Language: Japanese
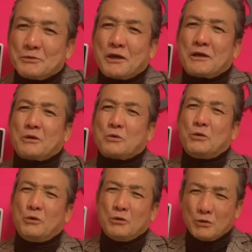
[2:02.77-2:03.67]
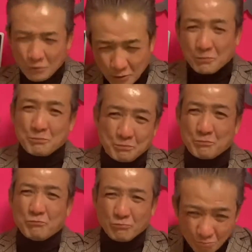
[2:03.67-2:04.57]
んかこ
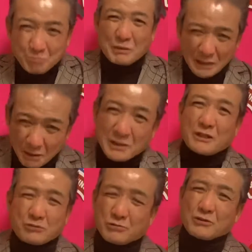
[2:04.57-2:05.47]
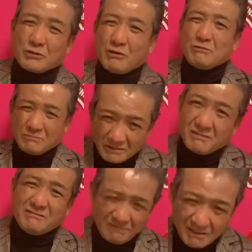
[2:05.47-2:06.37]
う、バタバタするんですよ。
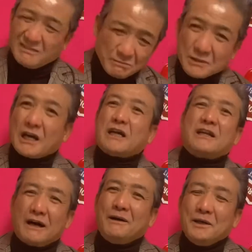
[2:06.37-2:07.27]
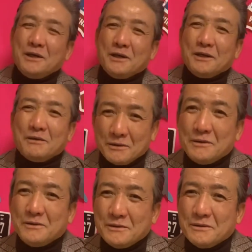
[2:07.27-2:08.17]
みたいな、
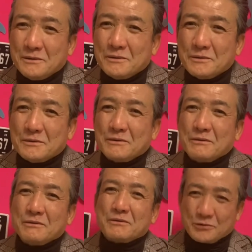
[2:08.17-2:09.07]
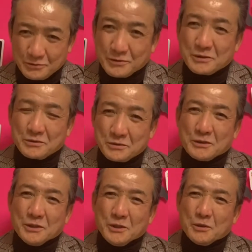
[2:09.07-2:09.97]
うん、するんですよ。
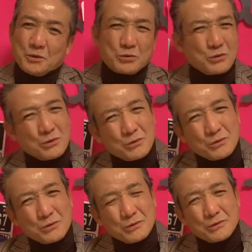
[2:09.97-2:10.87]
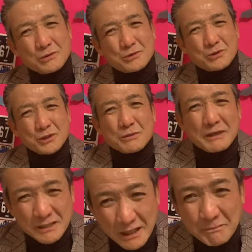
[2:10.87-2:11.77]
すいま
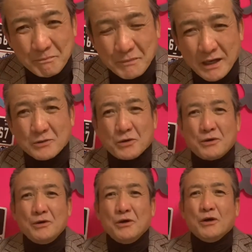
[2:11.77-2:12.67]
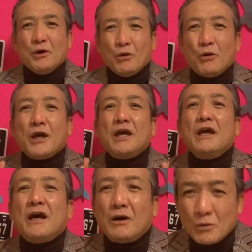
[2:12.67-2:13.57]
せん、あの、お部
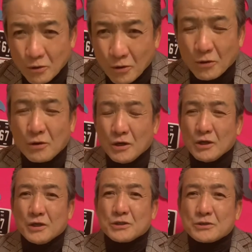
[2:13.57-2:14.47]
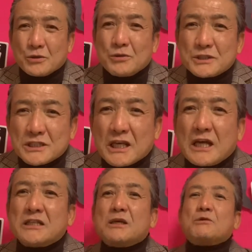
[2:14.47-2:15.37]
屋を、掃除さ
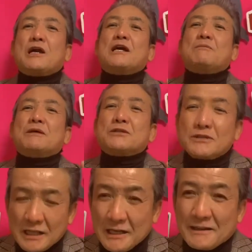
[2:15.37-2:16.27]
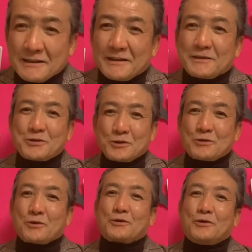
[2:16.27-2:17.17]
せてもらいますねって、ちょっ
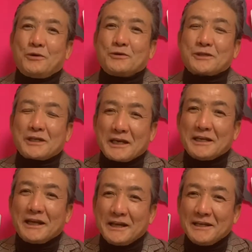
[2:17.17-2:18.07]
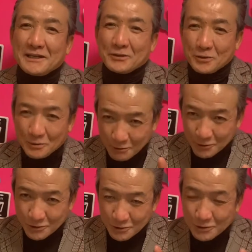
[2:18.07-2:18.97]
とこう、丁寧にこう、もう
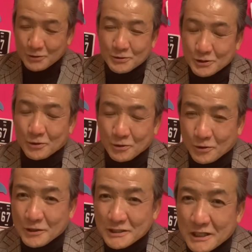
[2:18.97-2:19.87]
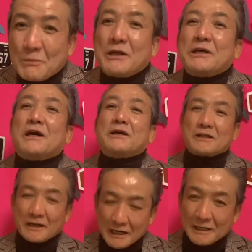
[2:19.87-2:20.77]
ちょっとゆっくりこう、喋りかけ
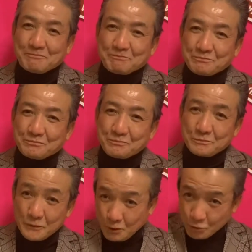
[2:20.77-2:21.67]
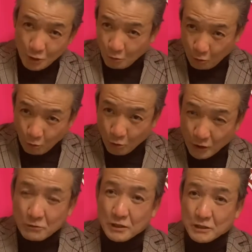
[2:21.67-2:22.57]
たら、じゃあこうや
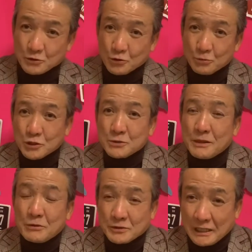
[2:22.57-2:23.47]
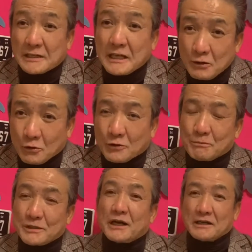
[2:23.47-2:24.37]
るから、その文字盤を立てろ
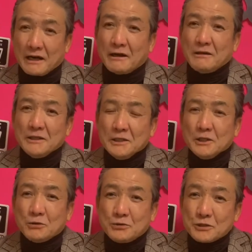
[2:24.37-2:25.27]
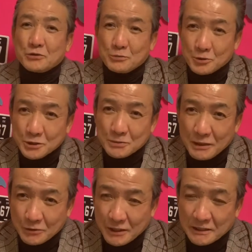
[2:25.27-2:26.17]
みたいな。ほんで、その文字盤
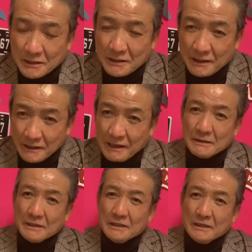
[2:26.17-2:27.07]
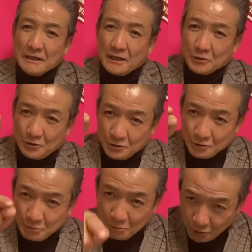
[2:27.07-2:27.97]
を立てたら、あの、
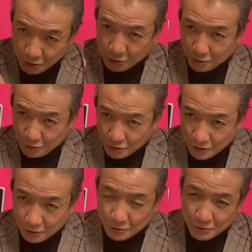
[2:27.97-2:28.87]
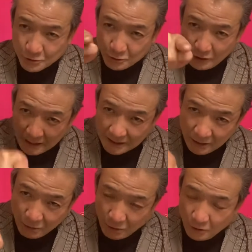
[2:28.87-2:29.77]
文字をこう、一個ずつこう、穴
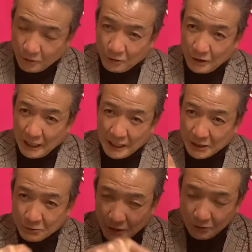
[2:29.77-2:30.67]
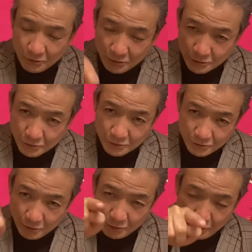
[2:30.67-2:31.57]
を、あいうえおのずっ
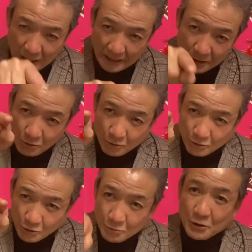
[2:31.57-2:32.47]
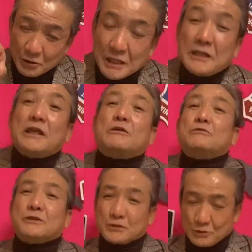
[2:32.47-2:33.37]
とこう、穴をこう、指を入れていく
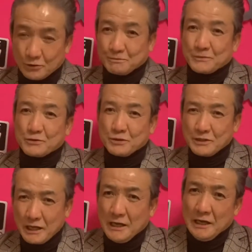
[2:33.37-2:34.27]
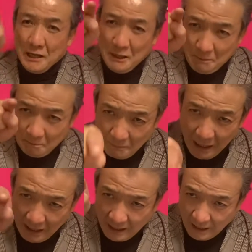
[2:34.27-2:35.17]
んですよ。それで、
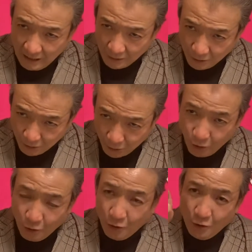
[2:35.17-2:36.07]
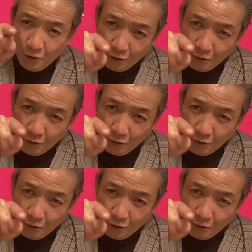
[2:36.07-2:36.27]
ま、ど、を、